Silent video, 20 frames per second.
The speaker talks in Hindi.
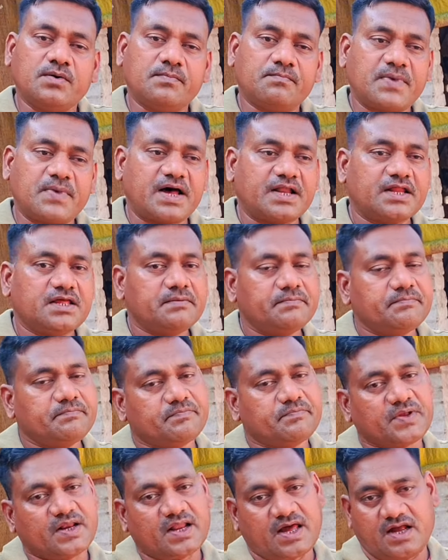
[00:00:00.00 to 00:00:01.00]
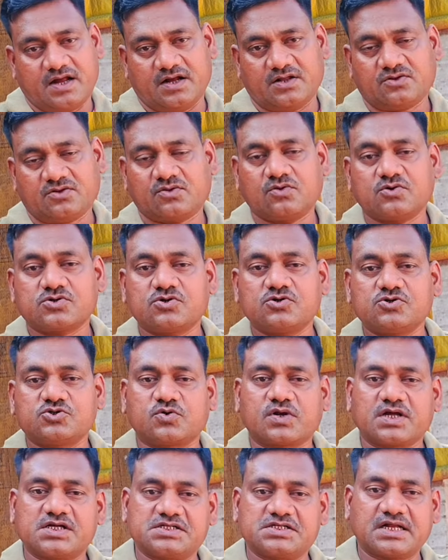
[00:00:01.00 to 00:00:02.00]
पानी पिलाएं दोस्तों
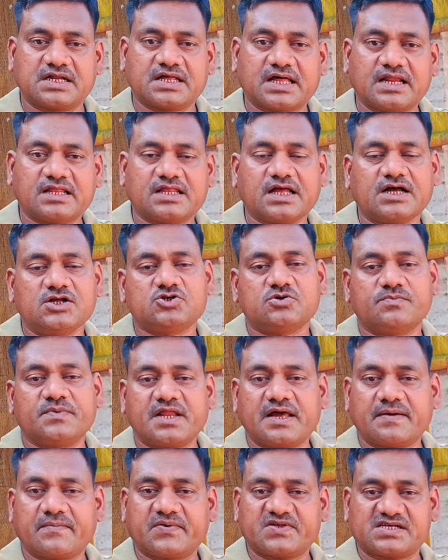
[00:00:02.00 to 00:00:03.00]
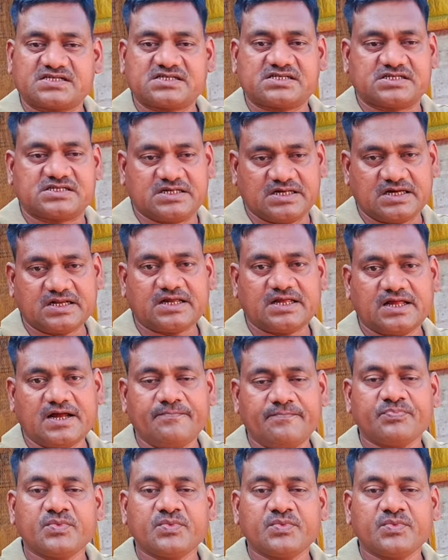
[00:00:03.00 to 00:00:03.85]
थोड़ा जानकारी था जो मैंने आपके साथ शेयर किया